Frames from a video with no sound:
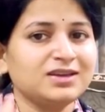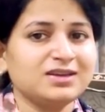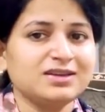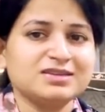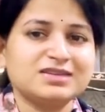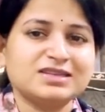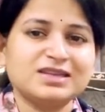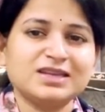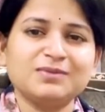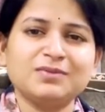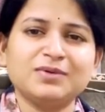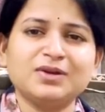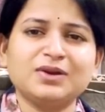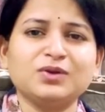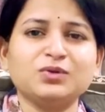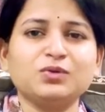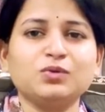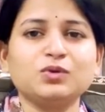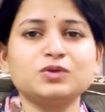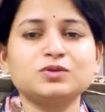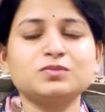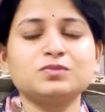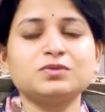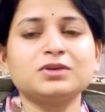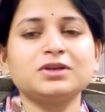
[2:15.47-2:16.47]
इसलिए मैंने
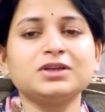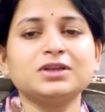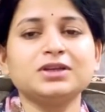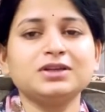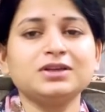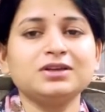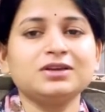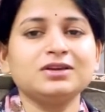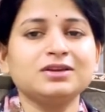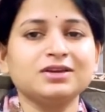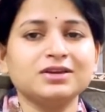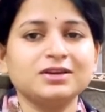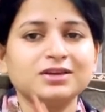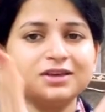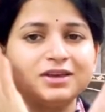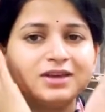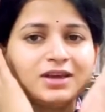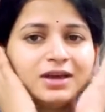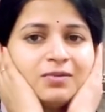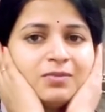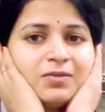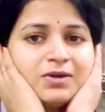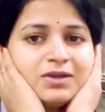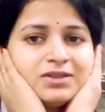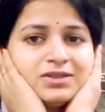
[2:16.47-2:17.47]
कुछ भी नहीं
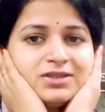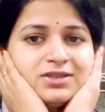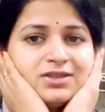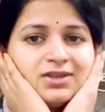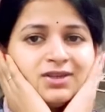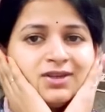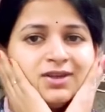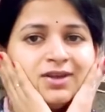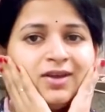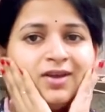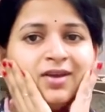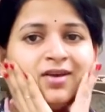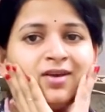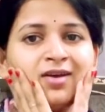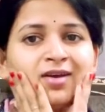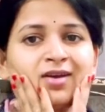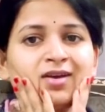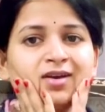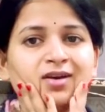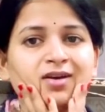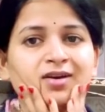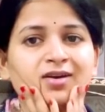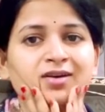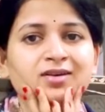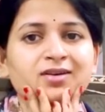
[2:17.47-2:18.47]
किया बस
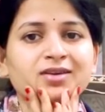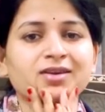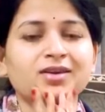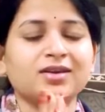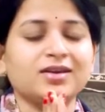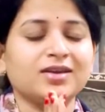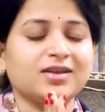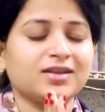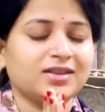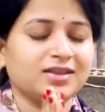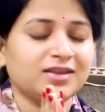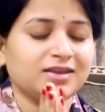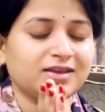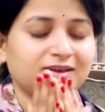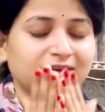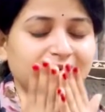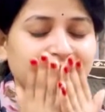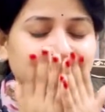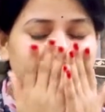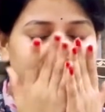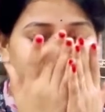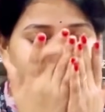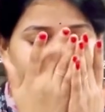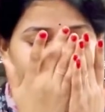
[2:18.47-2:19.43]
आ, क्या कहते हैं